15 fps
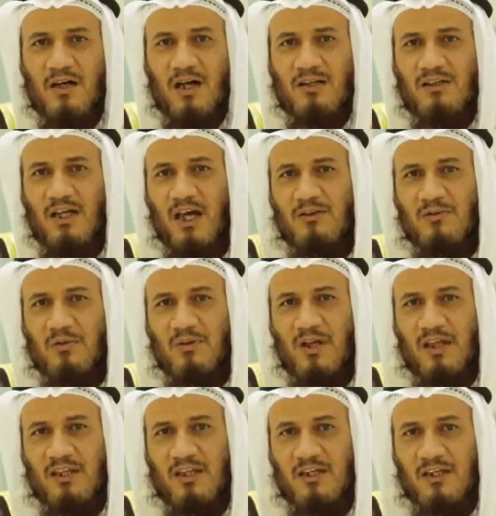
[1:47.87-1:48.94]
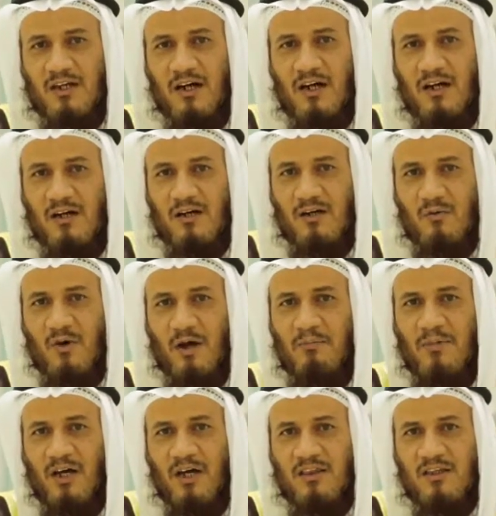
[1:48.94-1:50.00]
التحدث عن ذكراه وعن
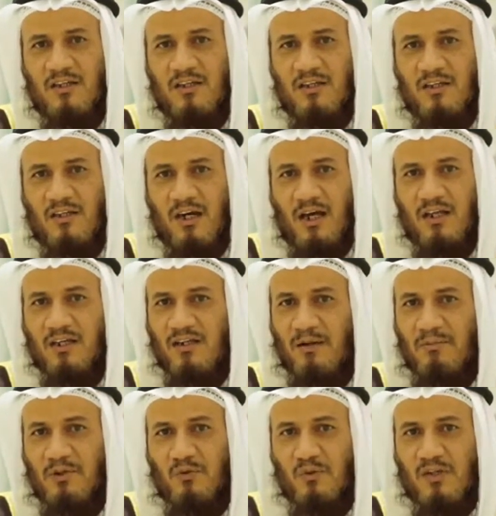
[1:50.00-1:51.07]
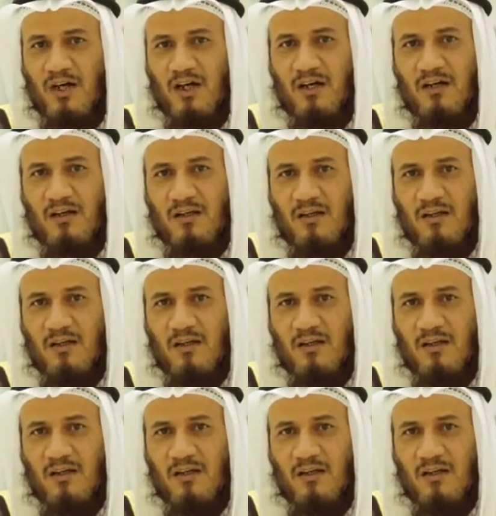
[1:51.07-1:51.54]
مآثره عليه رحمة الله